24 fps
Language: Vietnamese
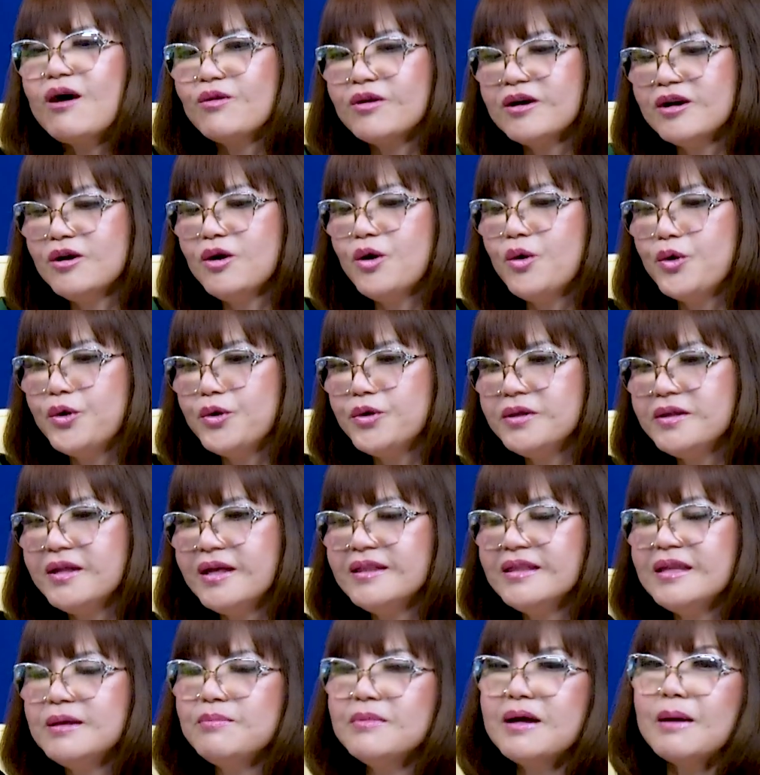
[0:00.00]
cơ hội để
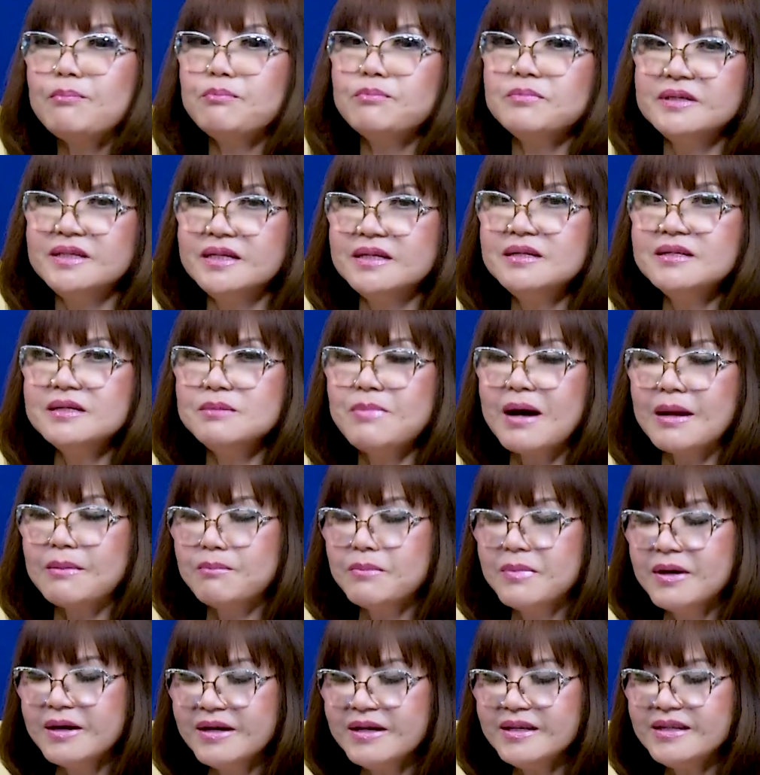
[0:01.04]
tìm gặp những người
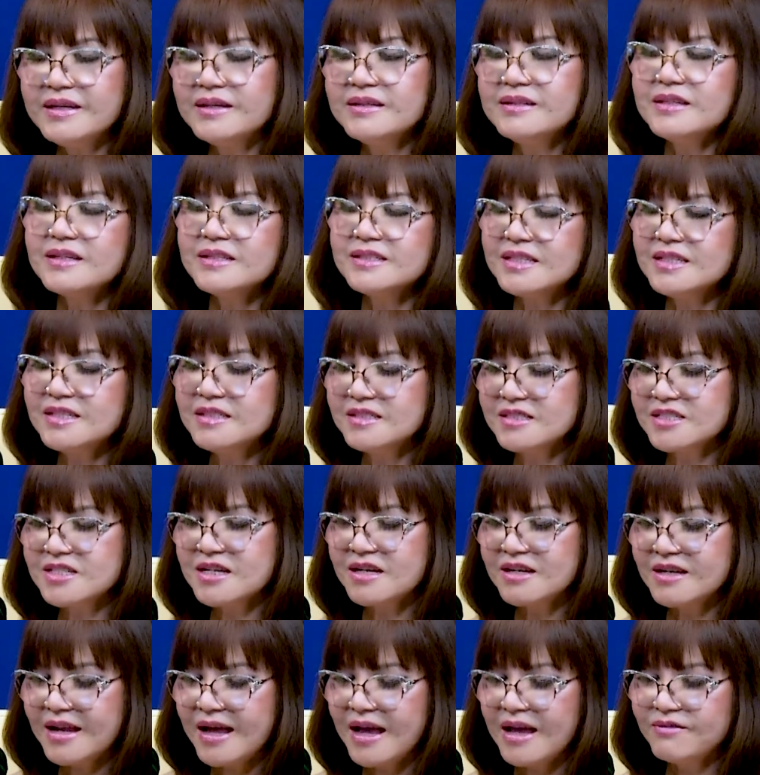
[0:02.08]
bạn mới thì Hương Thơ xin được
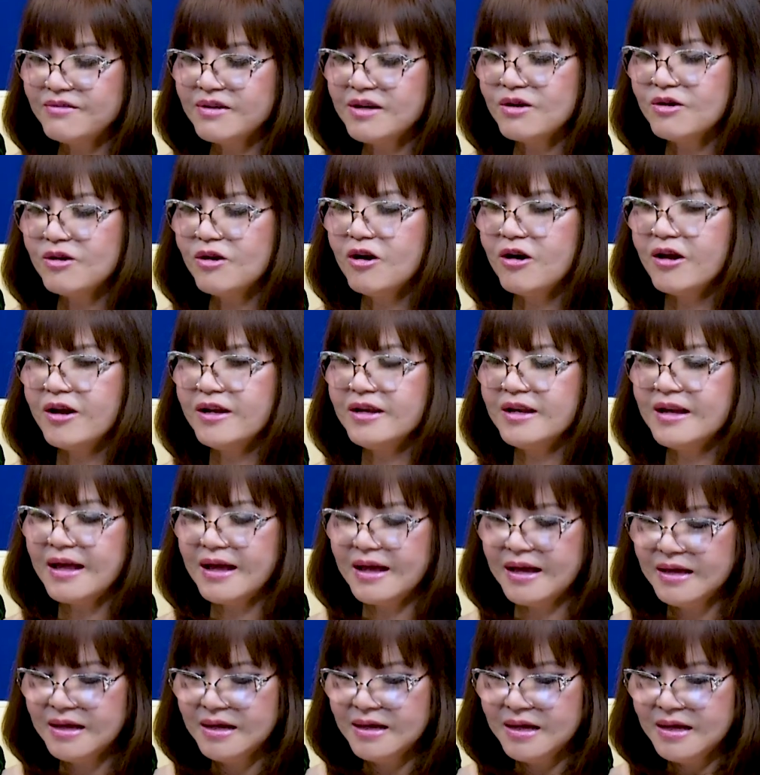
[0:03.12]
trở lại với câu hỏi
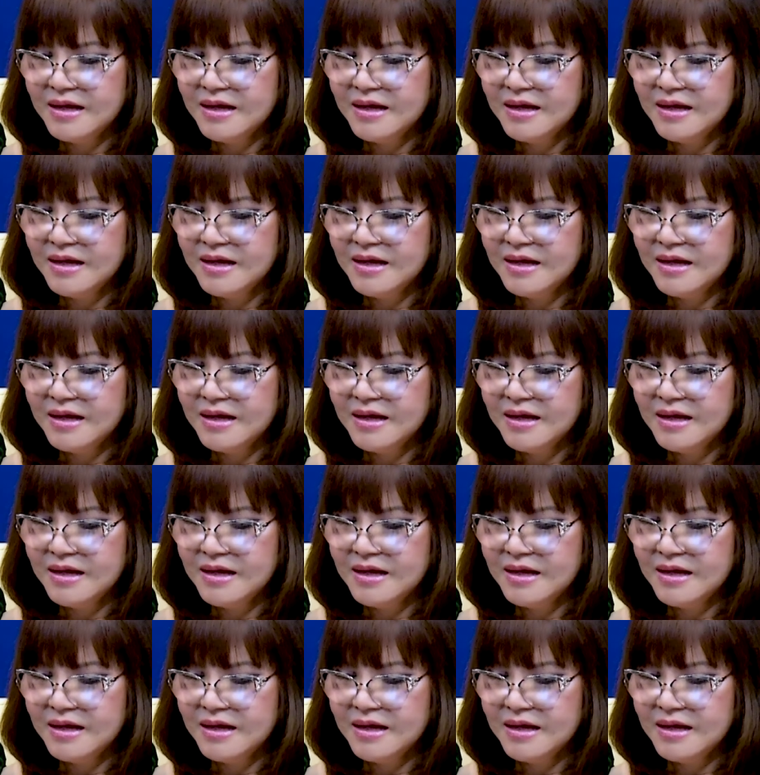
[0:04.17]
là